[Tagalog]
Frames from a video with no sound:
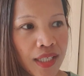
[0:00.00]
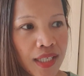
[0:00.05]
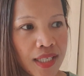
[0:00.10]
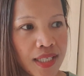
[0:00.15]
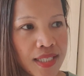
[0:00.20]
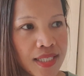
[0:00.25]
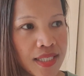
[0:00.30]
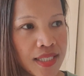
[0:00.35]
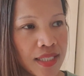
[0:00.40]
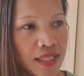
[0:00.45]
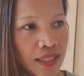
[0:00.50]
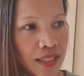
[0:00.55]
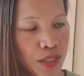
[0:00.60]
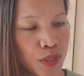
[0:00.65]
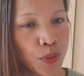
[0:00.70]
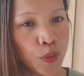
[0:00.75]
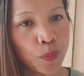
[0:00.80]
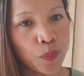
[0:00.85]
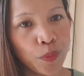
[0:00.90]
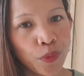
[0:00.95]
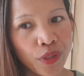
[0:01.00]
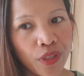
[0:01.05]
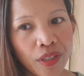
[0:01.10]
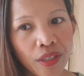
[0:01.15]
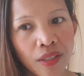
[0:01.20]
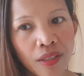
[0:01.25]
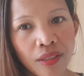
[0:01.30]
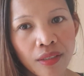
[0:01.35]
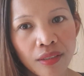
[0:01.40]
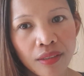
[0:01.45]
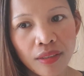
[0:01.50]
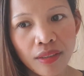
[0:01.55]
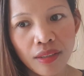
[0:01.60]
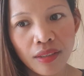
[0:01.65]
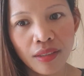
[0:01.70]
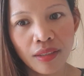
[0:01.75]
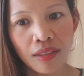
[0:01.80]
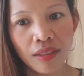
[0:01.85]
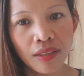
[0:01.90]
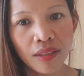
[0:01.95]
is uh, super,
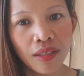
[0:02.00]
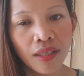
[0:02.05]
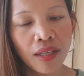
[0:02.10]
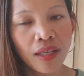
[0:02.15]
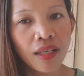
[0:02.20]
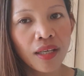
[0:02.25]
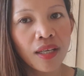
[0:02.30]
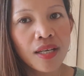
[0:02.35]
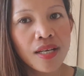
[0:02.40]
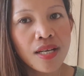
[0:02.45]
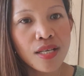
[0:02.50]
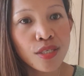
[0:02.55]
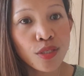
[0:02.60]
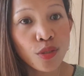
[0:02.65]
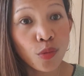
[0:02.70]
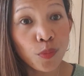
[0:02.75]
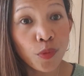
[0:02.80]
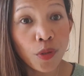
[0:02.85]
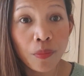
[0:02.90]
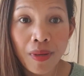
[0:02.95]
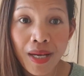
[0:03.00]
uh, super